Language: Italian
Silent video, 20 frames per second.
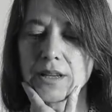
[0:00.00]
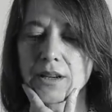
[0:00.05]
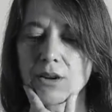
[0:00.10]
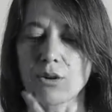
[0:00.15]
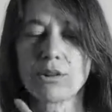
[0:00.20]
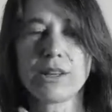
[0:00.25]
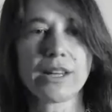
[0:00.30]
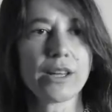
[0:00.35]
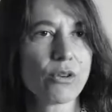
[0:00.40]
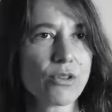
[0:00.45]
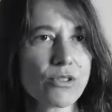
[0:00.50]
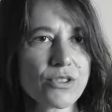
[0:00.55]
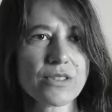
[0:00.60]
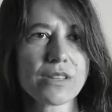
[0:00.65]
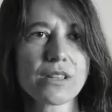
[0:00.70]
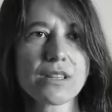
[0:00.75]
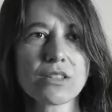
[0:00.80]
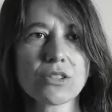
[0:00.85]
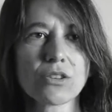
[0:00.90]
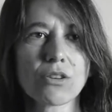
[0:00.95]
con le
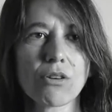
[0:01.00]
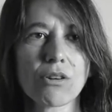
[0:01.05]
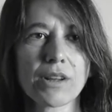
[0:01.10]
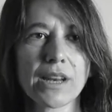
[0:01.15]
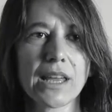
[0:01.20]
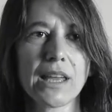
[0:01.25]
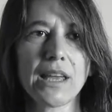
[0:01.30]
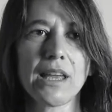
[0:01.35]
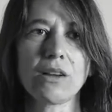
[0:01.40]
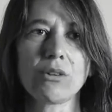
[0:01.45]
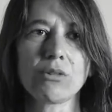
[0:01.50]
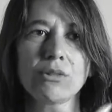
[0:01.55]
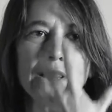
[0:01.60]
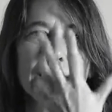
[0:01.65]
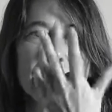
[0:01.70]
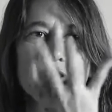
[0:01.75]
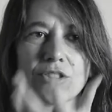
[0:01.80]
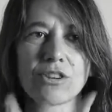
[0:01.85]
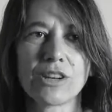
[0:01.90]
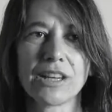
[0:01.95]
nostre storie e con
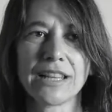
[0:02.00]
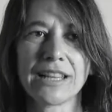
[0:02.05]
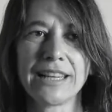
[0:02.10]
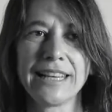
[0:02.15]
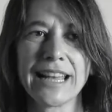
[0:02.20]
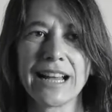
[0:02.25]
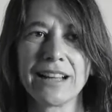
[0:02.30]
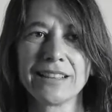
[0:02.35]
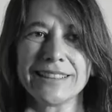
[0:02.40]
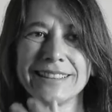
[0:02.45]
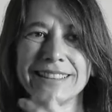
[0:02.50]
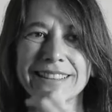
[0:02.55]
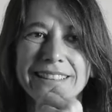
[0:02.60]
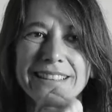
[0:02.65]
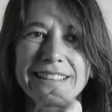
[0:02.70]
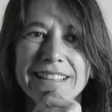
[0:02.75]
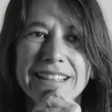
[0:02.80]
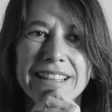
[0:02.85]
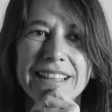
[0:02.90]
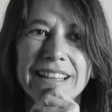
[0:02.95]
le storie degli
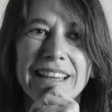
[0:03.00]
altri.